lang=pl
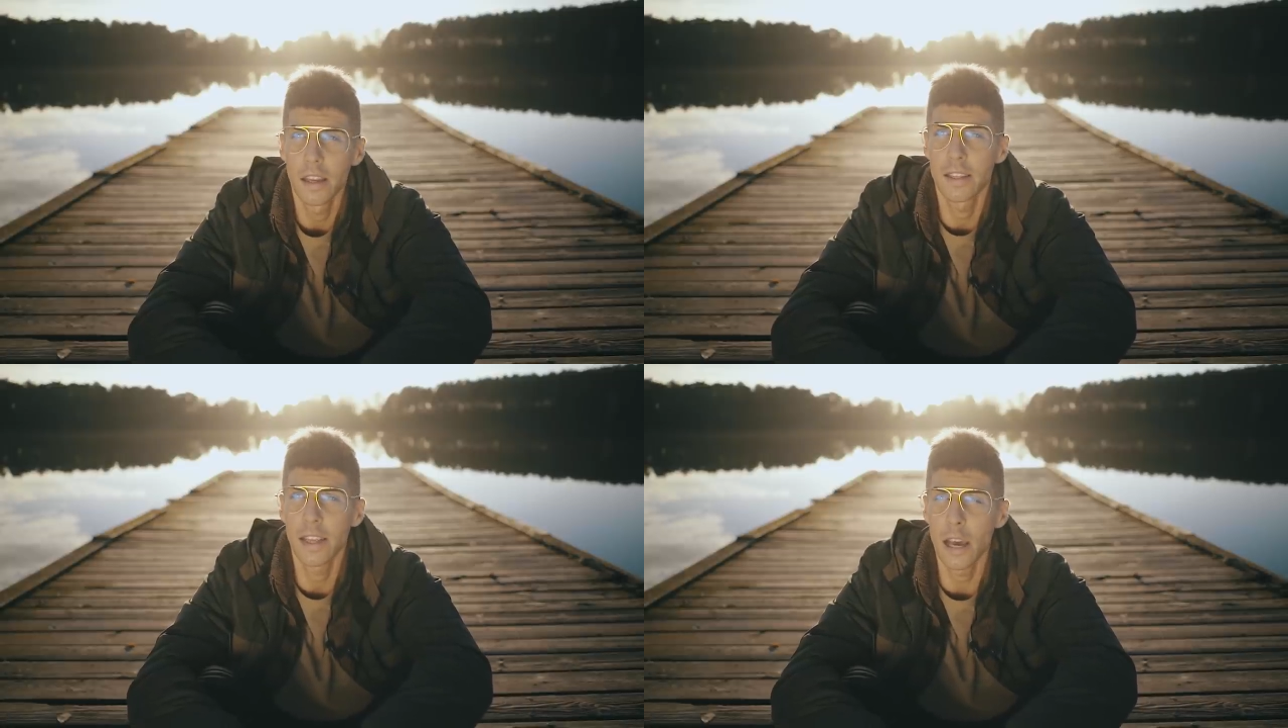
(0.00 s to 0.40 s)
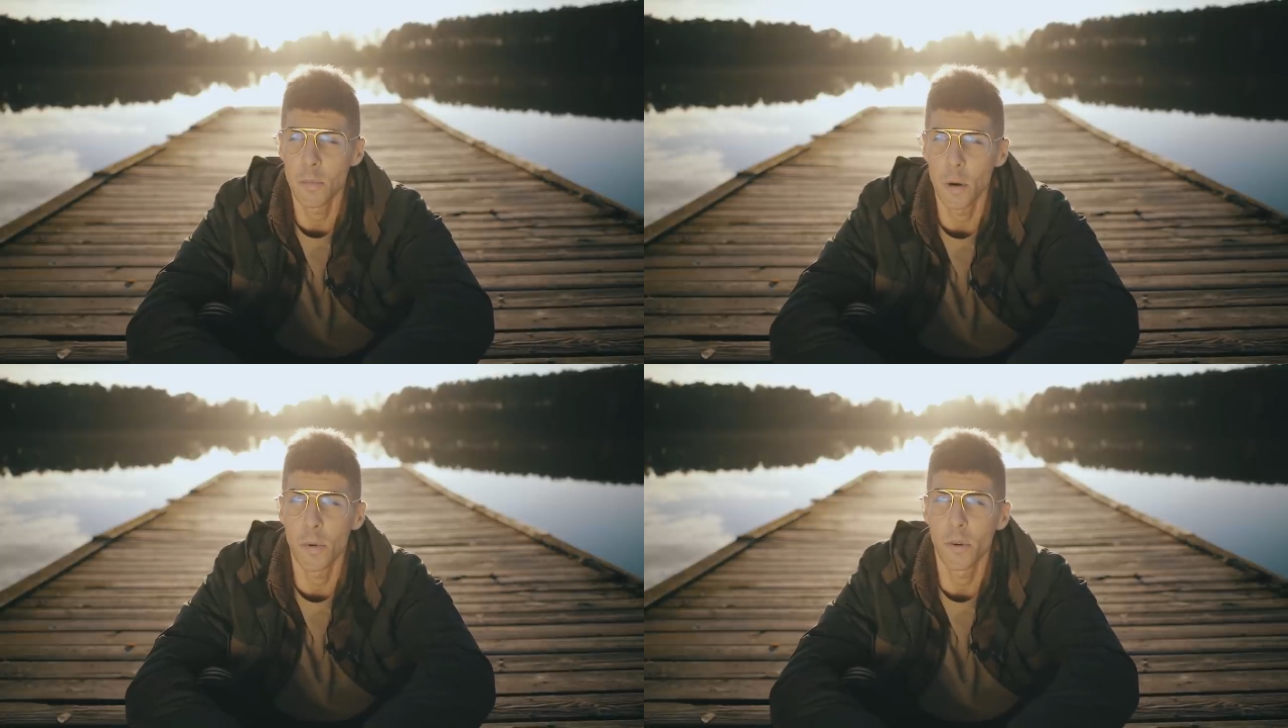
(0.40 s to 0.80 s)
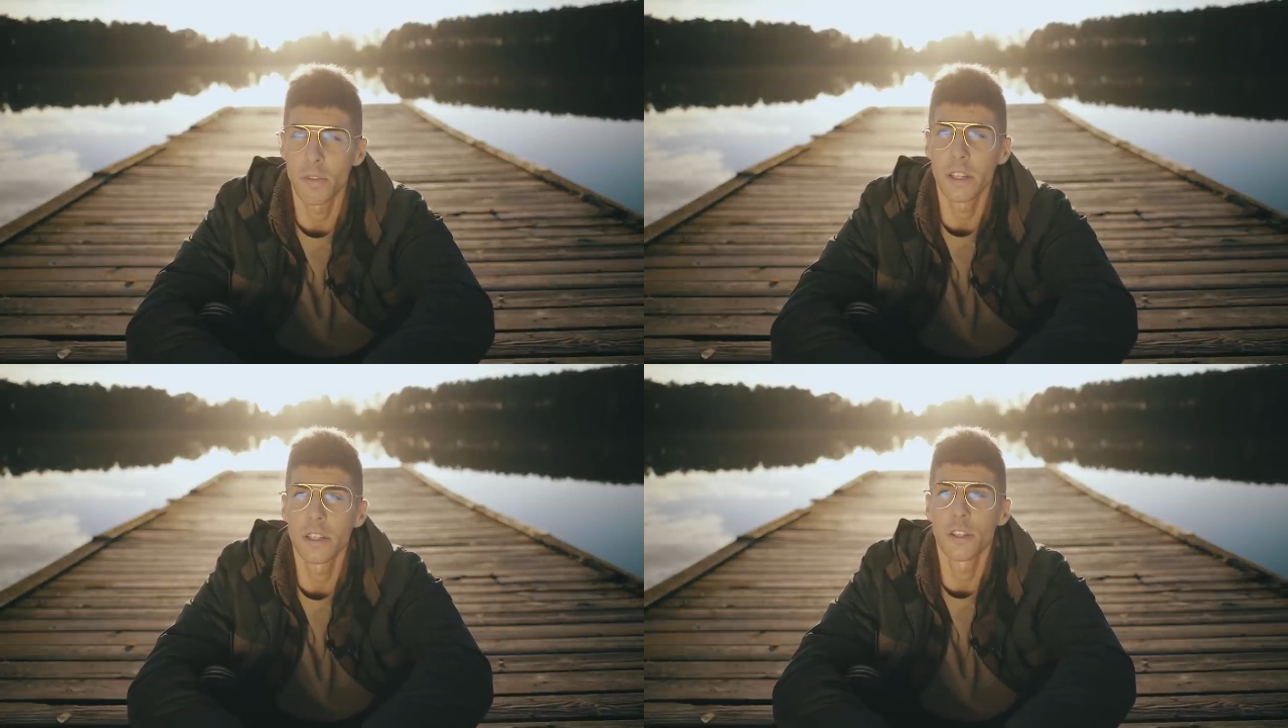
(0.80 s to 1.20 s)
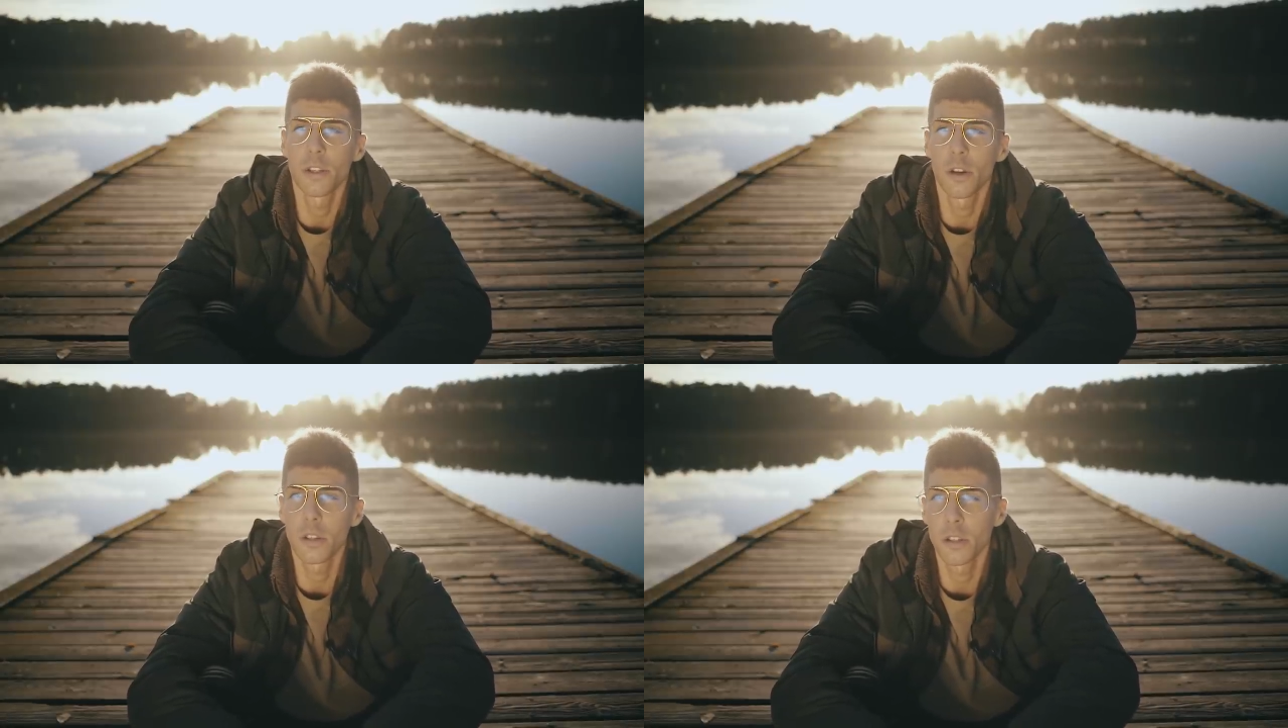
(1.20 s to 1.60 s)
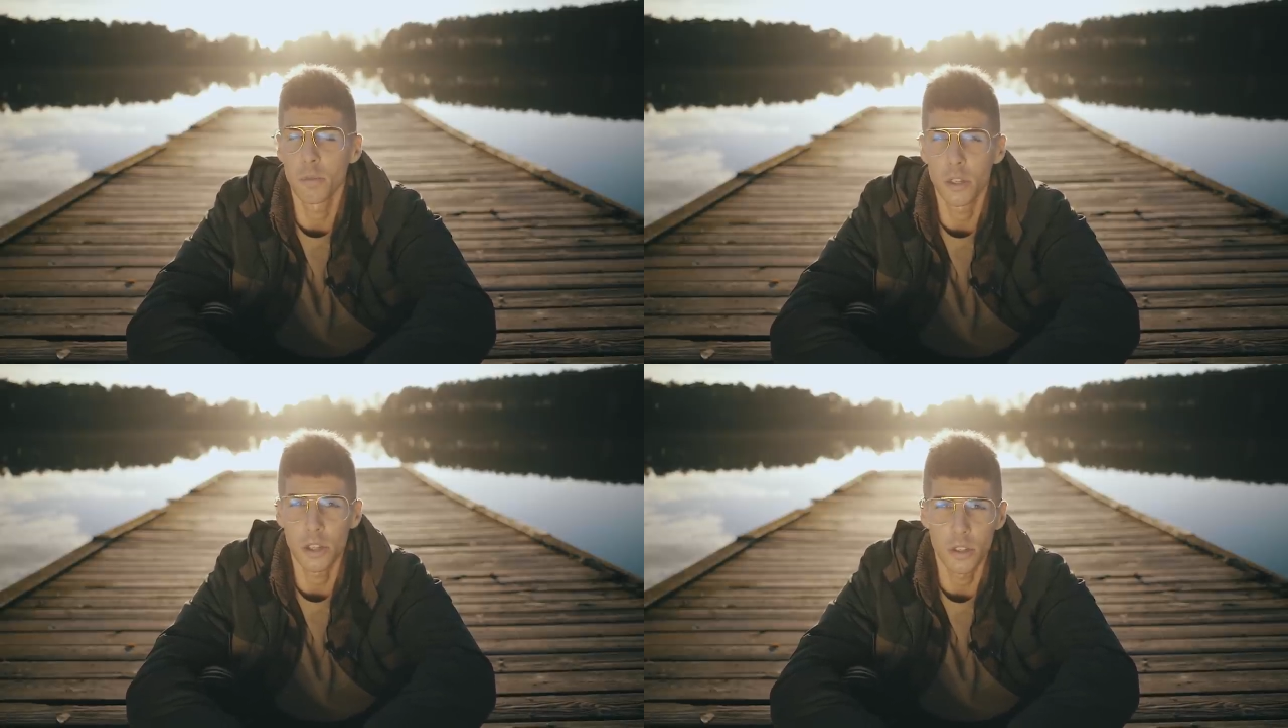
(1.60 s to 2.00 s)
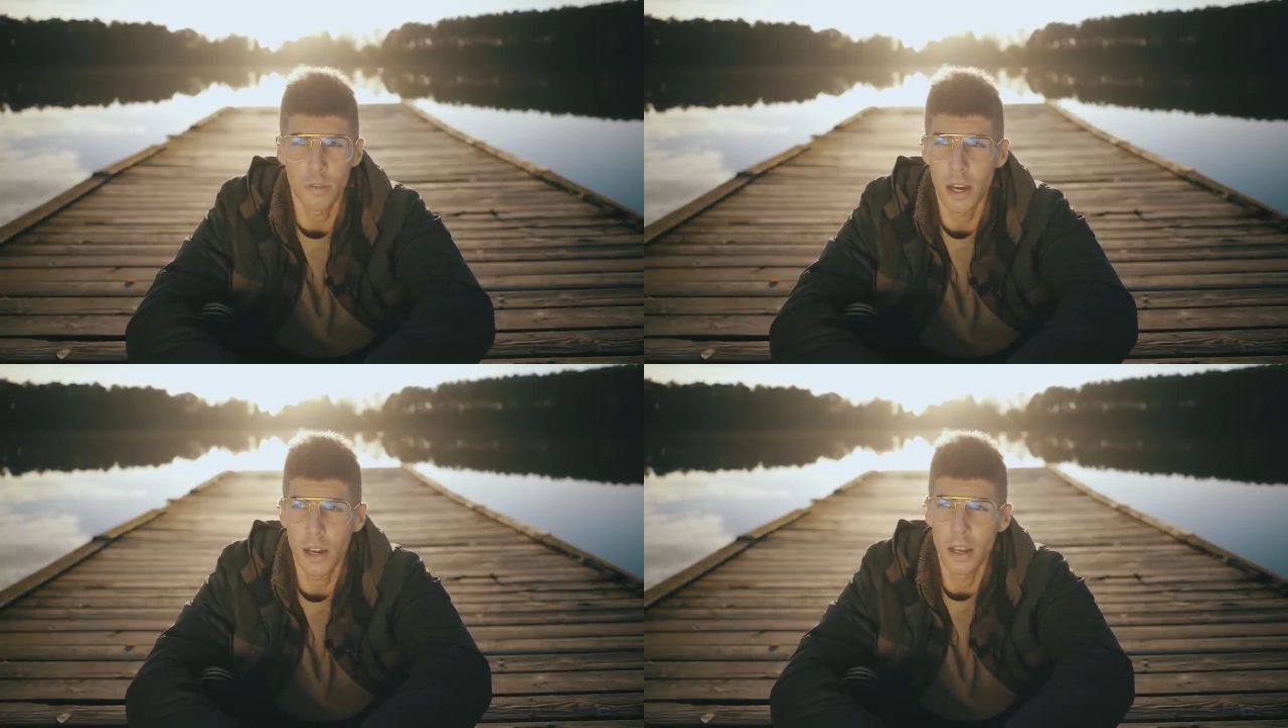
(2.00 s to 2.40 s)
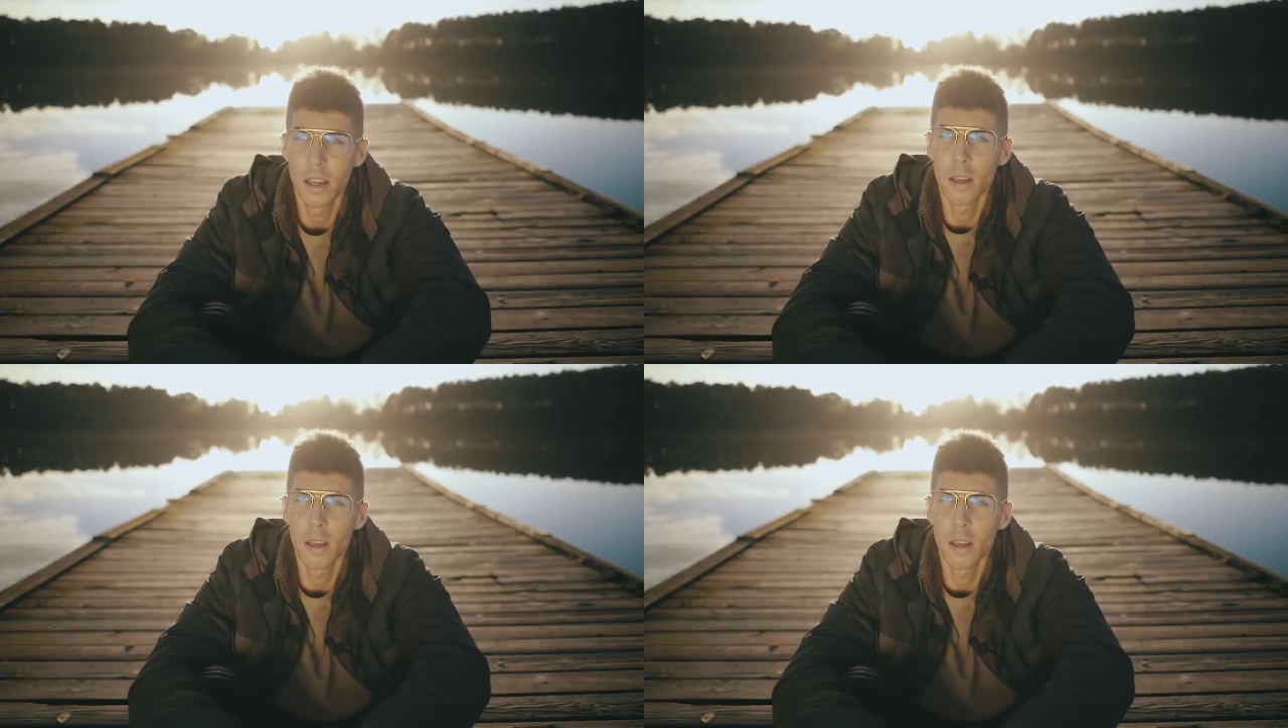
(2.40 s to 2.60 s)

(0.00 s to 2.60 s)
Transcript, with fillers: sam opowiedzieć to, co przeżywa,